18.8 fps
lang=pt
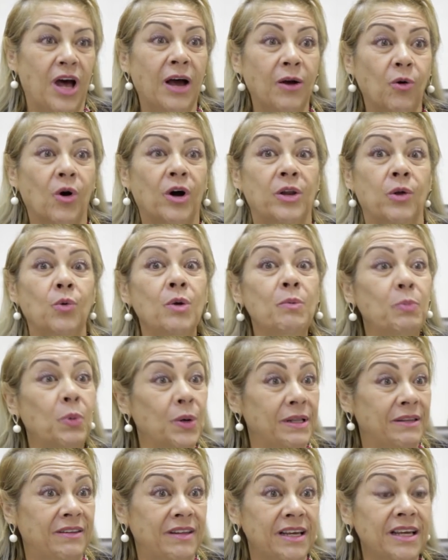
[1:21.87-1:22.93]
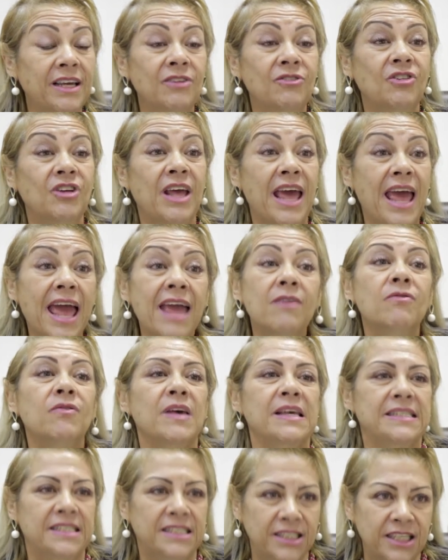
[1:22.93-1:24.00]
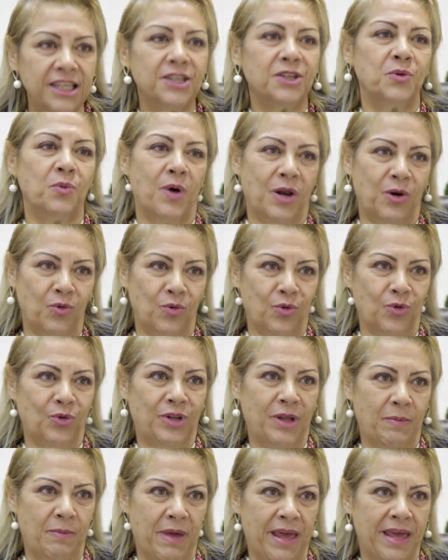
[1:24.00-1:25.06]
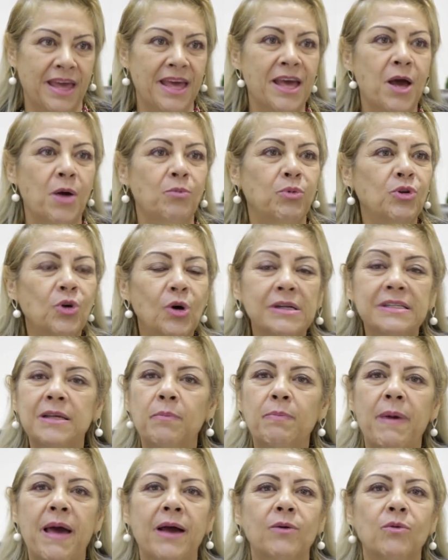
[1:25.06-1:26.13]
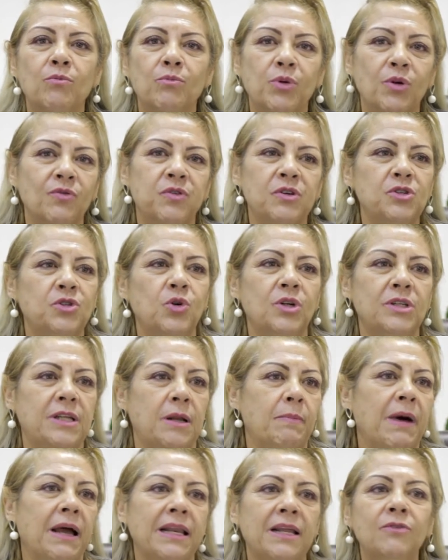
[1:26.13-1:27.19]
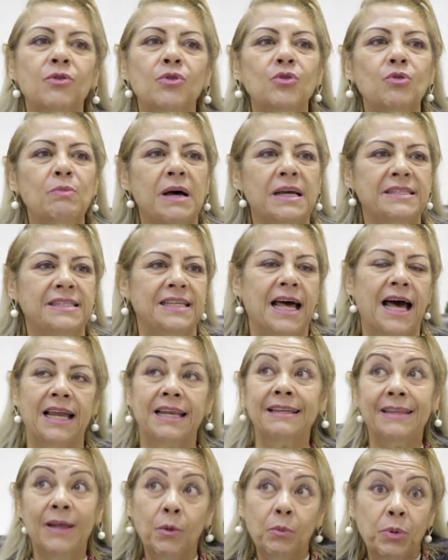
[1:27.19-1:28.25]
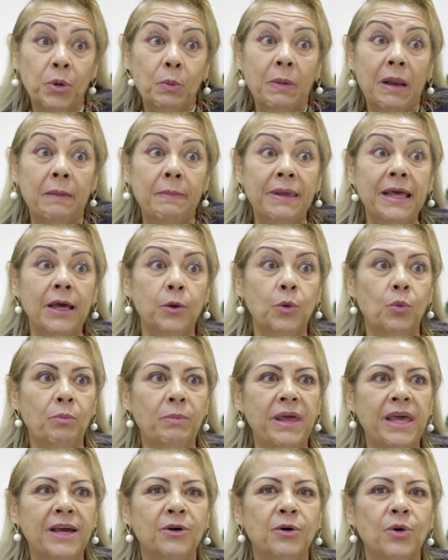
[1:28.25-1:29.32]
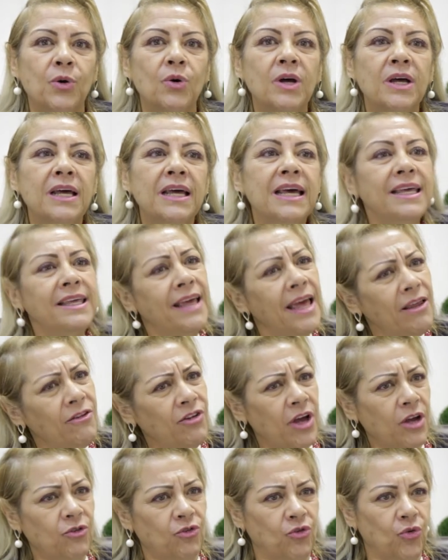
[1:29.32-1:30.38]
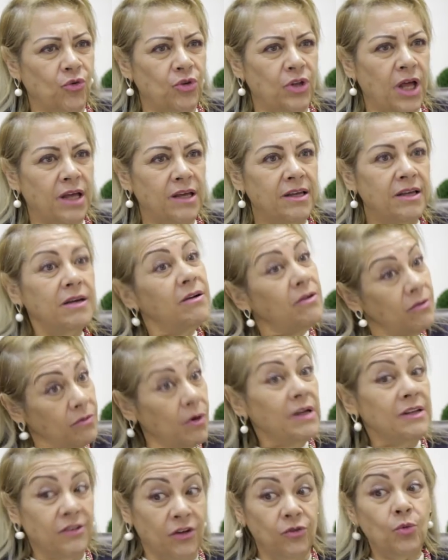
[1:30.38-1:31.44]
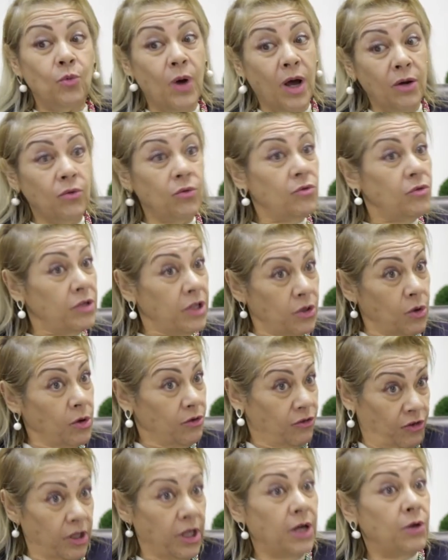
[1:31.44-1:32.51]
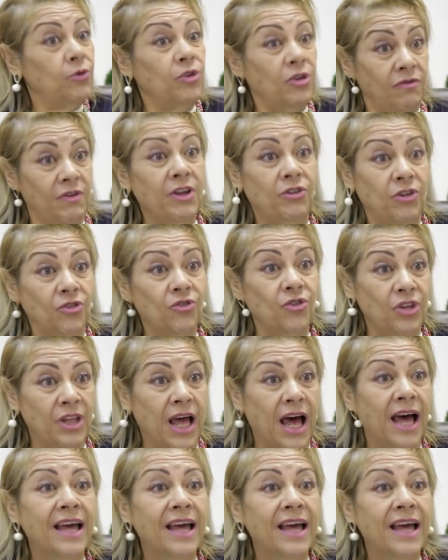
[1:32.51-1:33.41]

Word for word: Agora, o importante é investir no aluno também, porque hoje você pega um professor trabalhando numa sala e deu um probleminha no micro, quem te ajuda? Ou às vezes um aluno de 12 anos que vem te ajudar.